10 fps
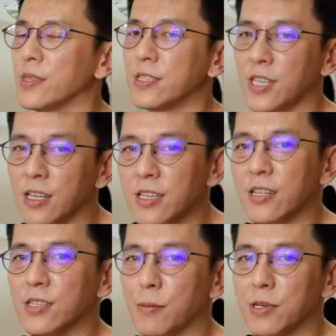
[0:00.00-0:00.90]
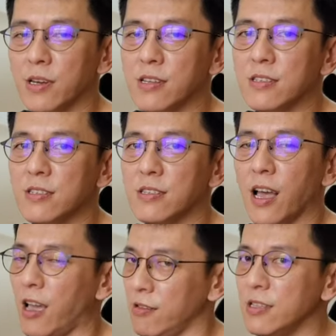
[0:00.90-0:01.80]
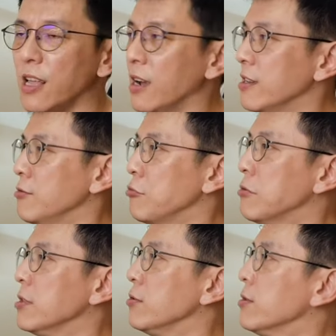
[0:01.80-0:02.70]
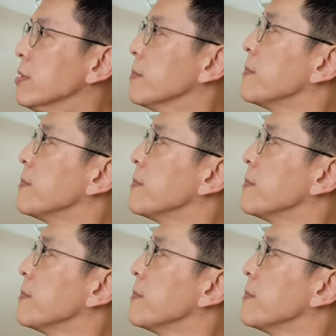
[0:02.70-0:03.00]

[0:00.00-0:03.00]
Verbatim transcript: 前一代的 W 二零四呢还要硬朗很多很多，